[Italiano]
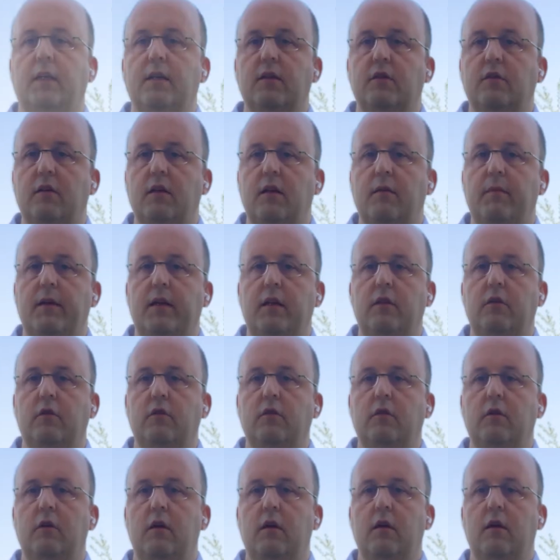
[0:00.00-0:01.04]
terzo
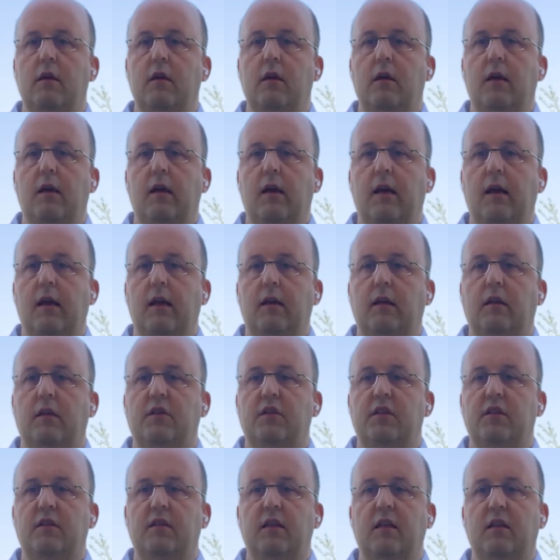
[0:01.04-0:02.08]
elemento è la
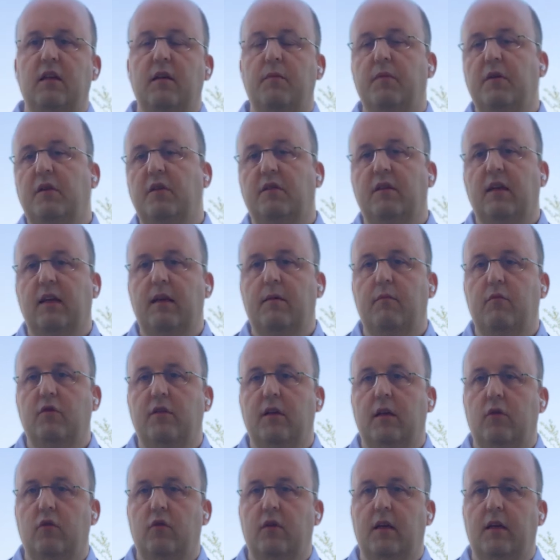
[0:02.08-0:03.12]
necessità di ripensare ai
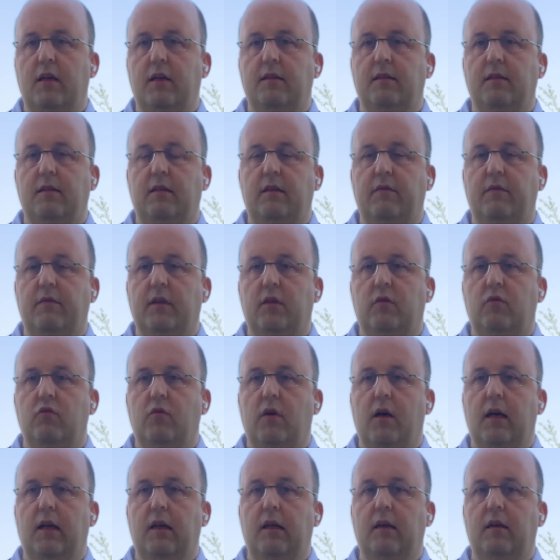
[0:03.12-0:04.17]
modelli organizzativi
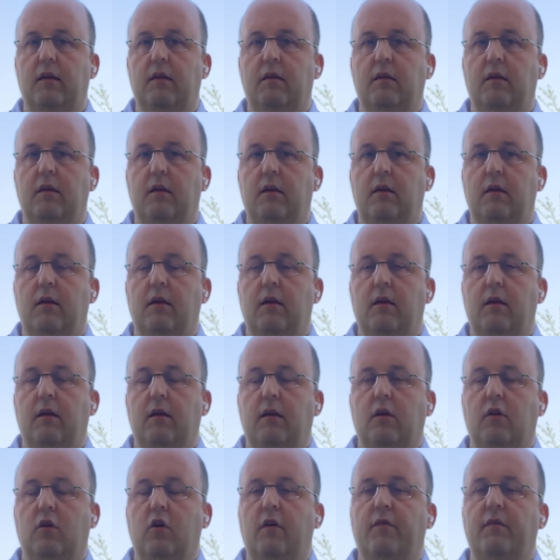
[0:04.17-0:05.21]
attuali.
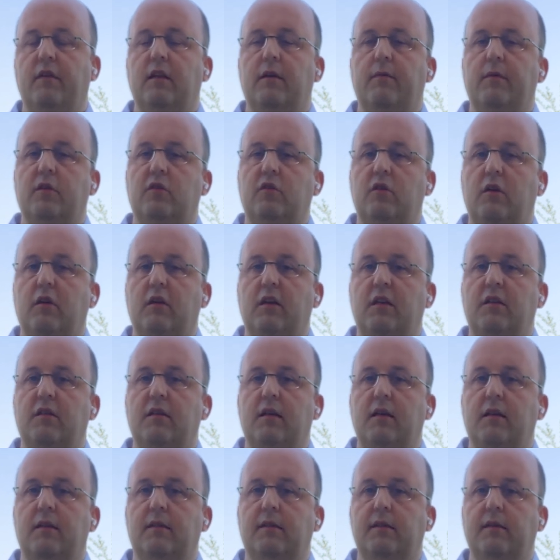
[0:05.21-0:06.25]
Covid ha messo in crisi
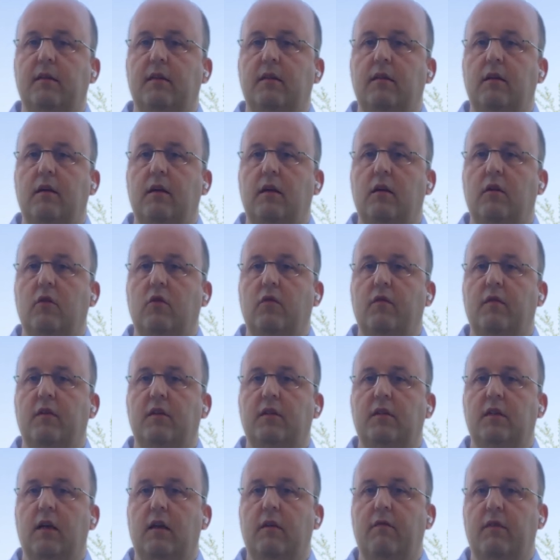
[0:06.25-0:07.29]
le aziende dove
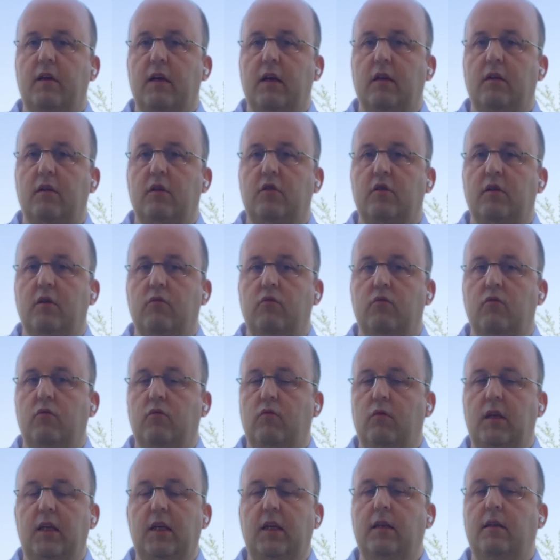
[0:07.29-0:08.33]
si è al vertice
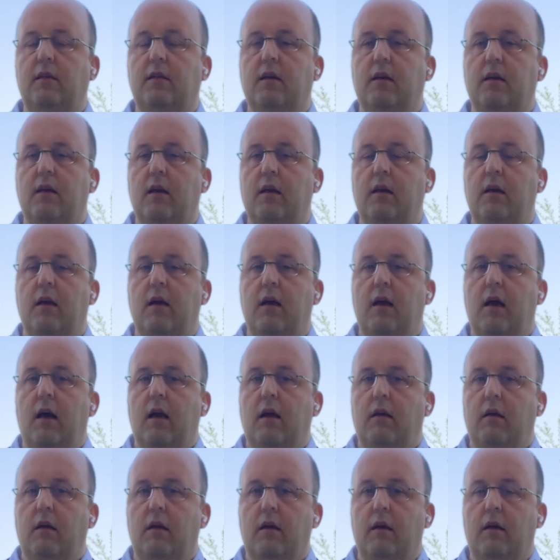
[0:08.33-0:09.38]
un leader
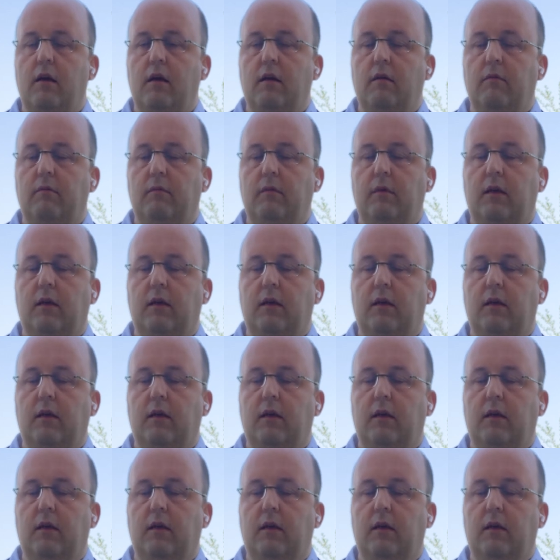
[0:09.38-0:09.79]
eh,